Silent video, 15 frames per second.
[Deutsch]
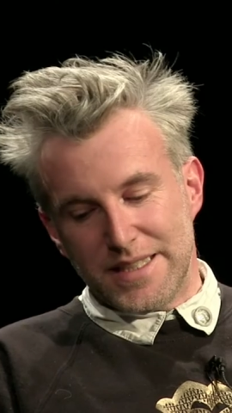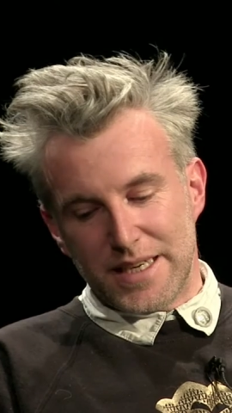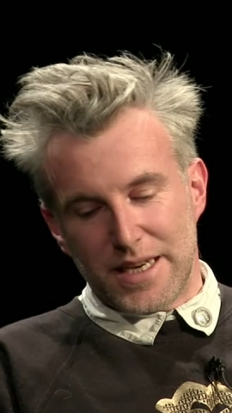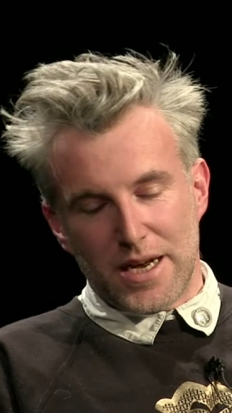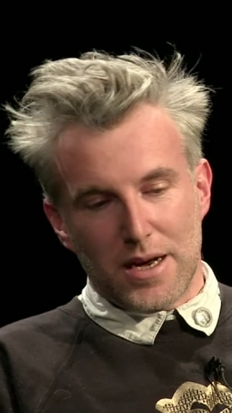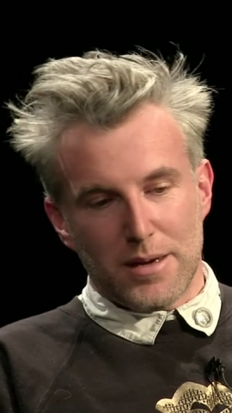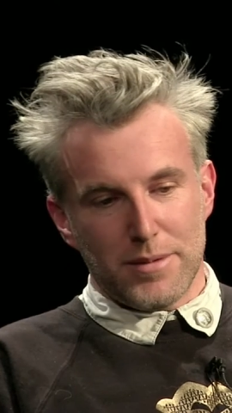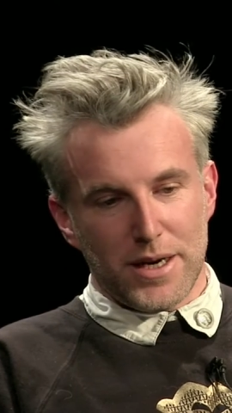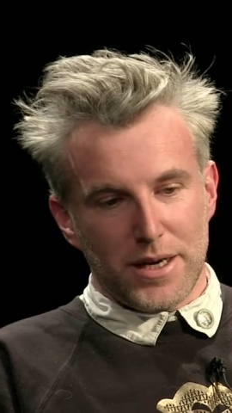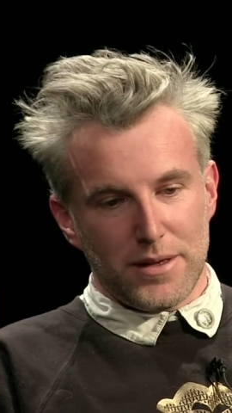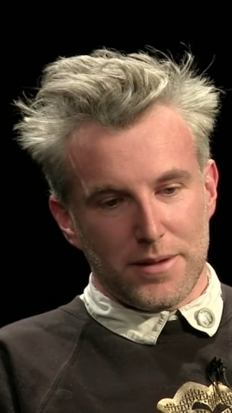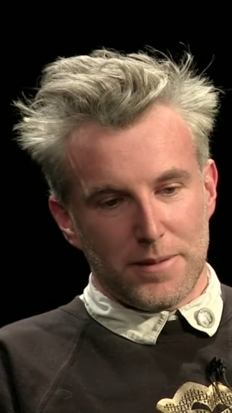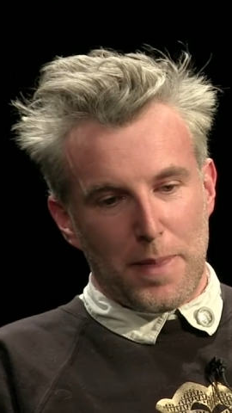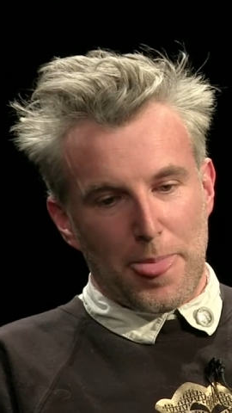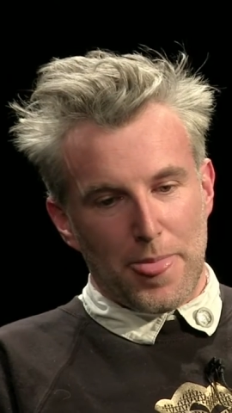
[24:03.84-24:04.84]
ältere
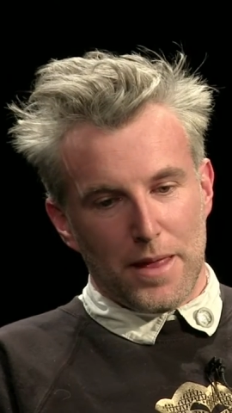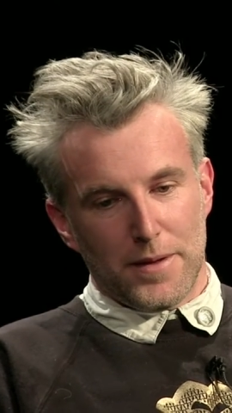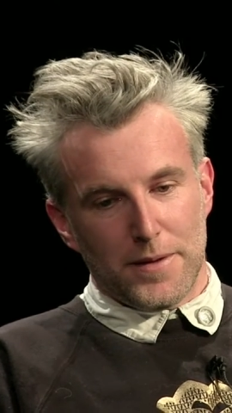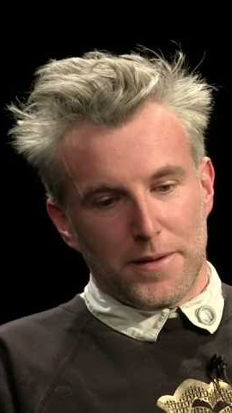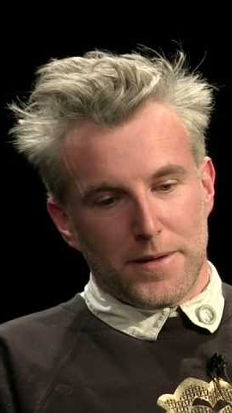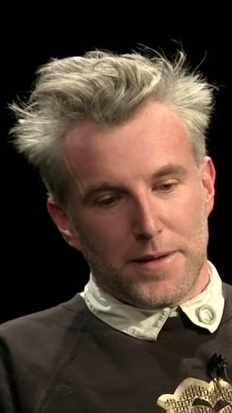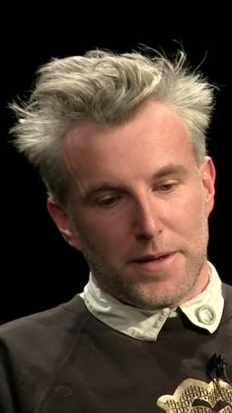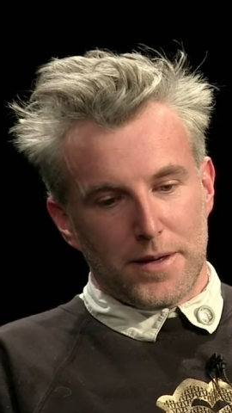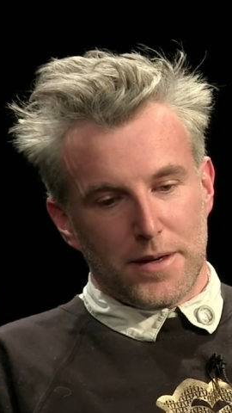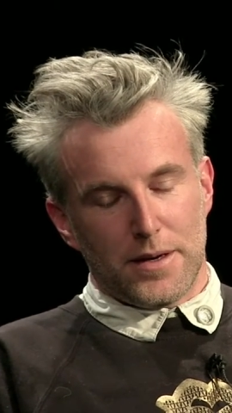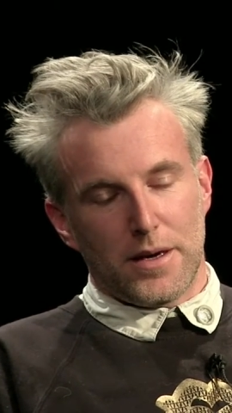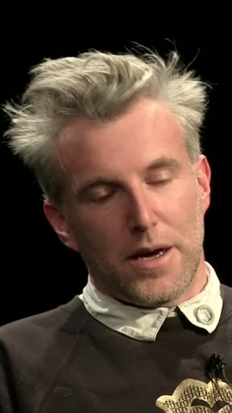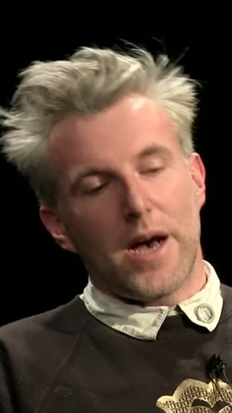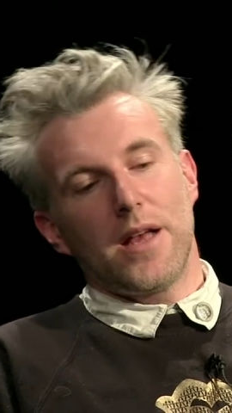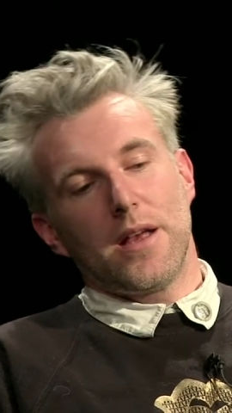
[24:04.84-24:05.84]
Arbeit,
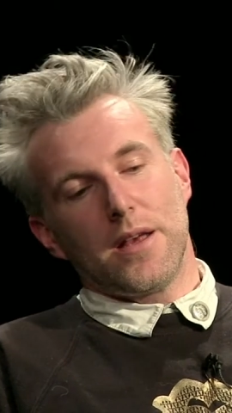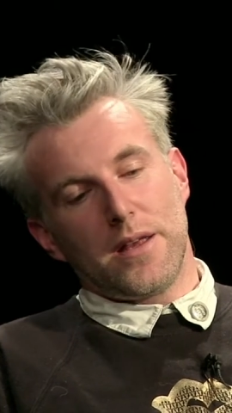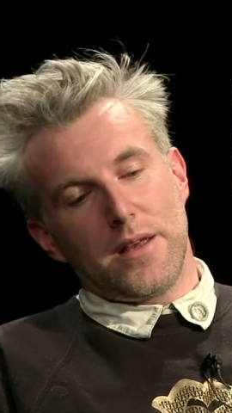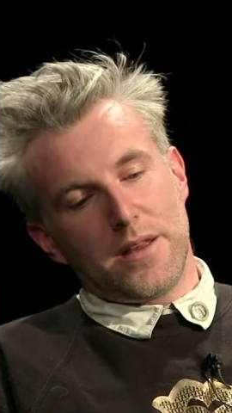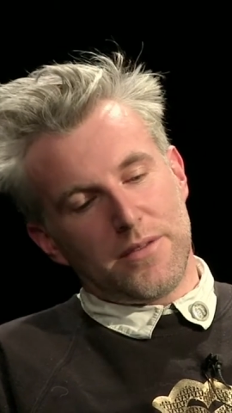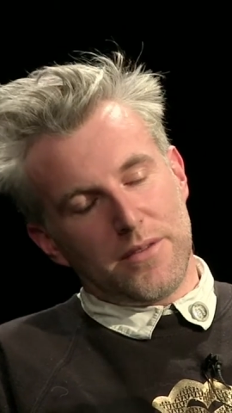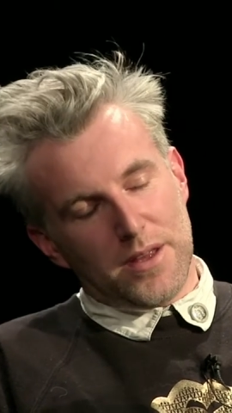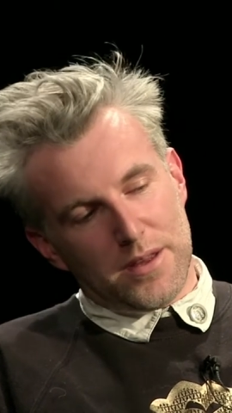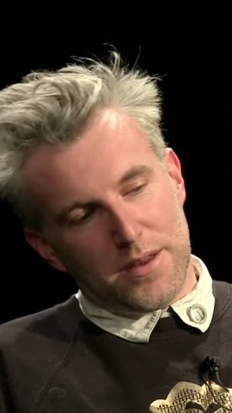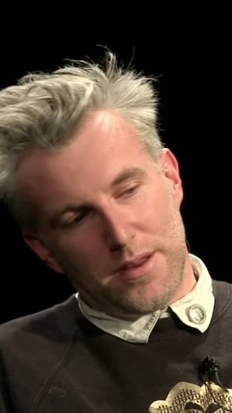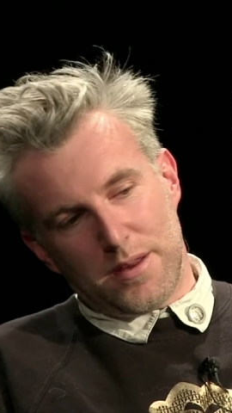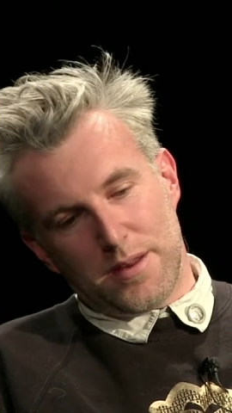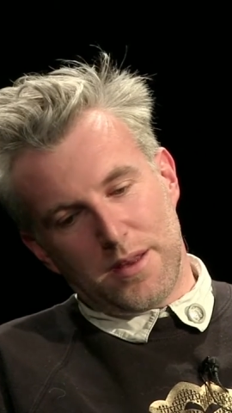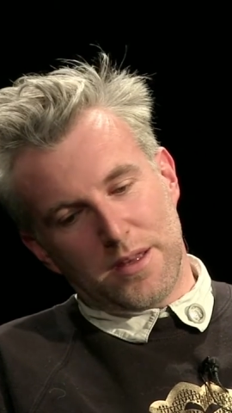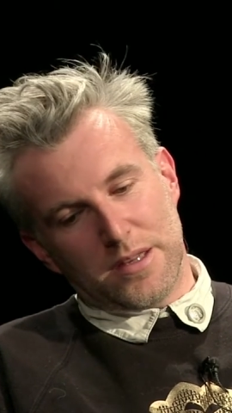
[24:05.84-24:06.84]
äh, ah, ich, ich,
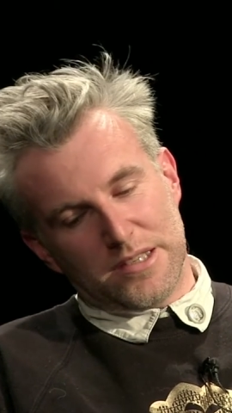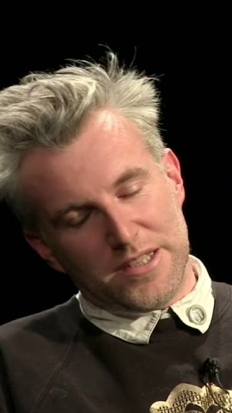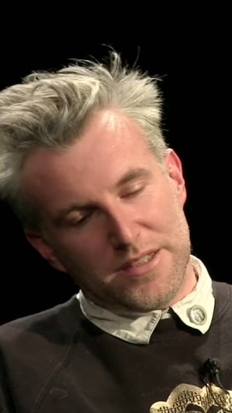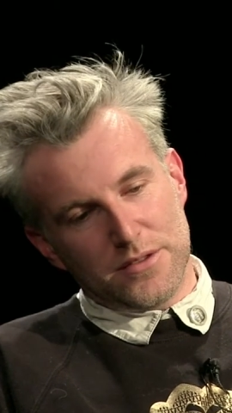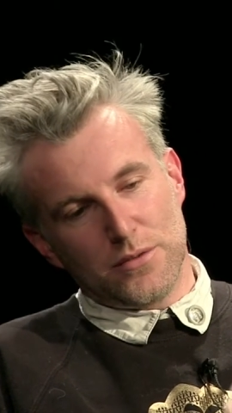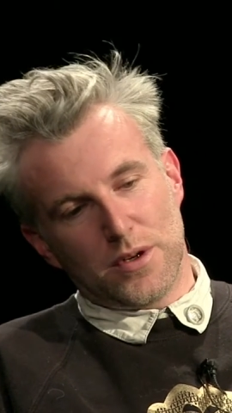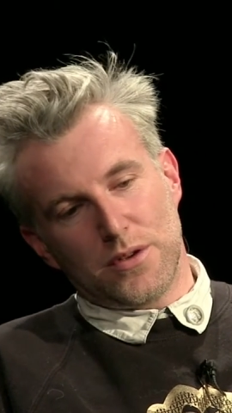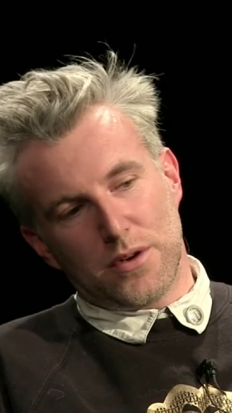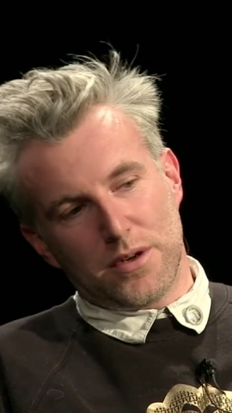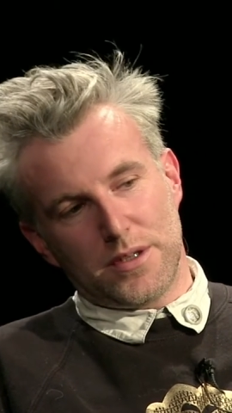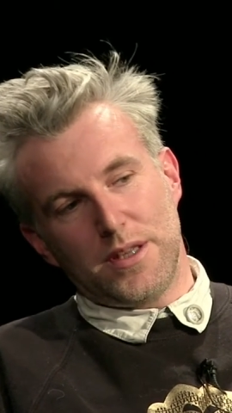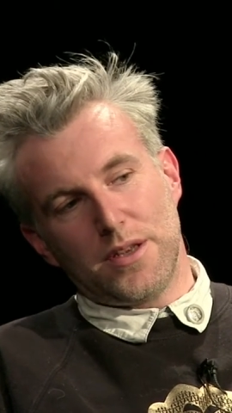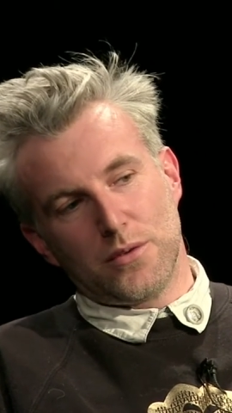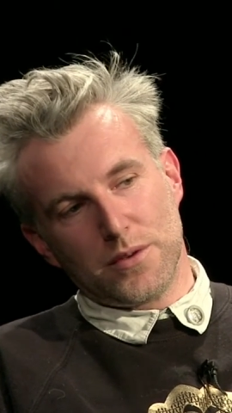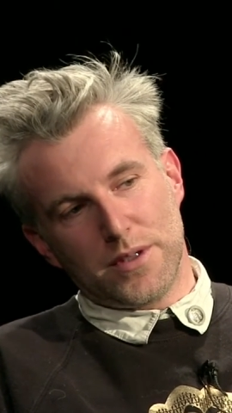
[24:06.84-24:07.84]
ich, ich, schließe nur noch
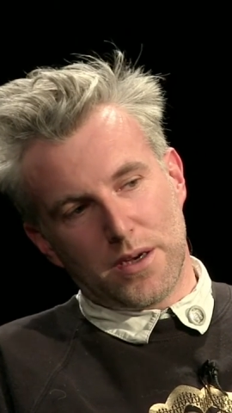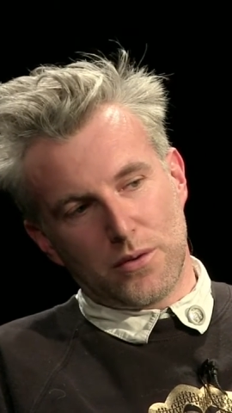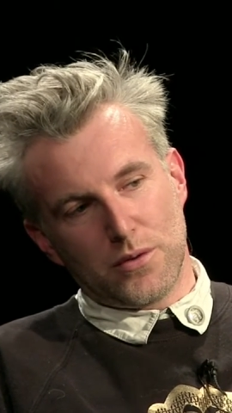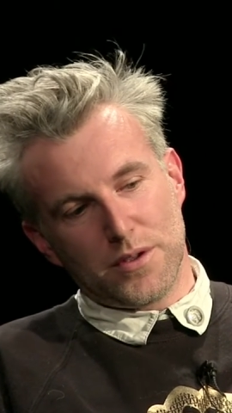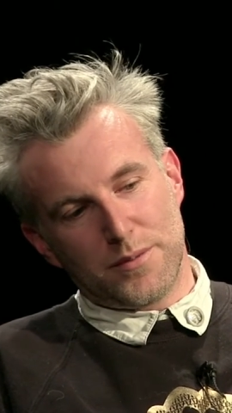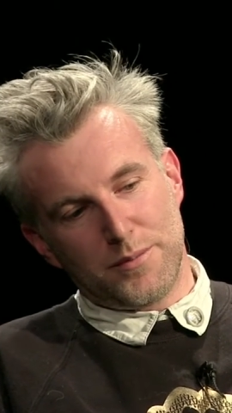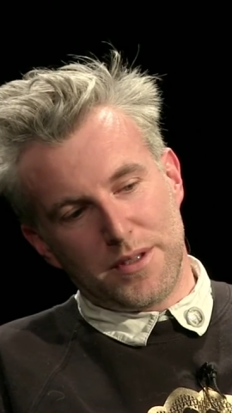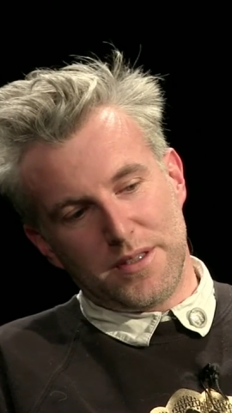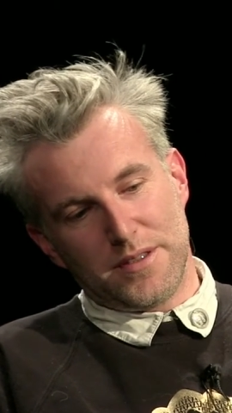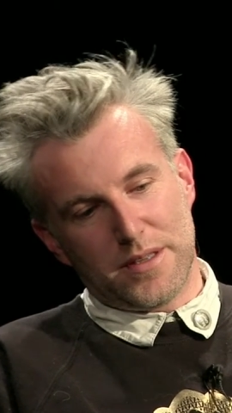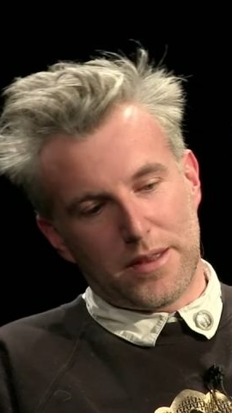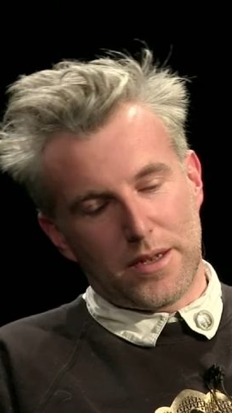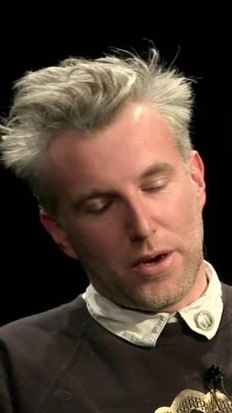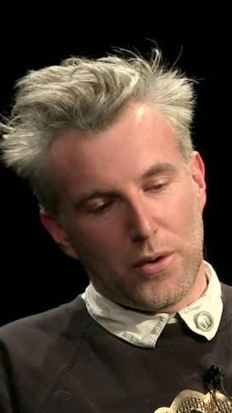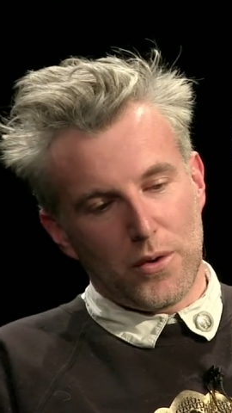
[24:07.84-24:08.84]
die Runde kurz mit
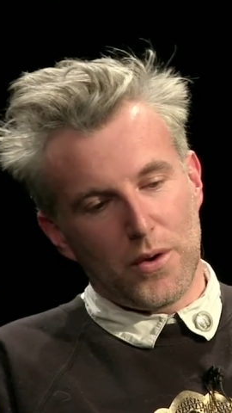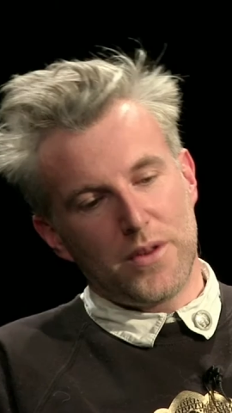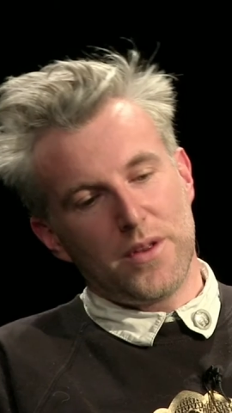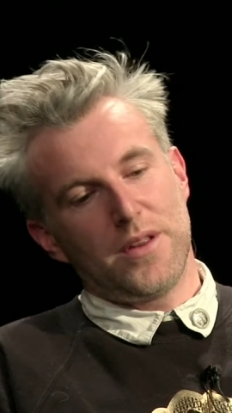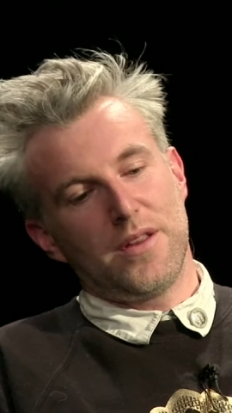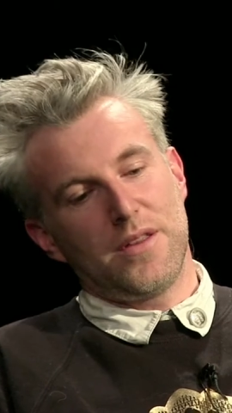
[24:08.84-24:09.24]
dieser Tragödie.